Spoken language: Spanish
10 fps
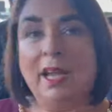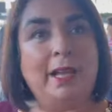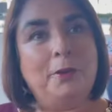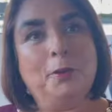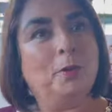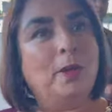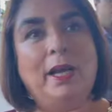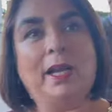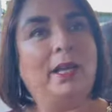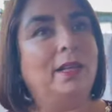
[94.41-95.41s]
Ah, no,
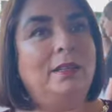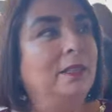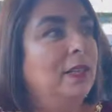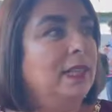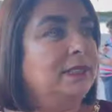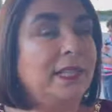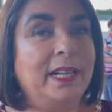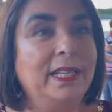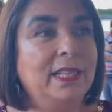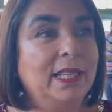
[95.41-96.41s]
acá están
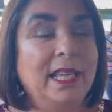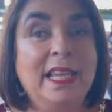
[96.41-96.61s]
ahí.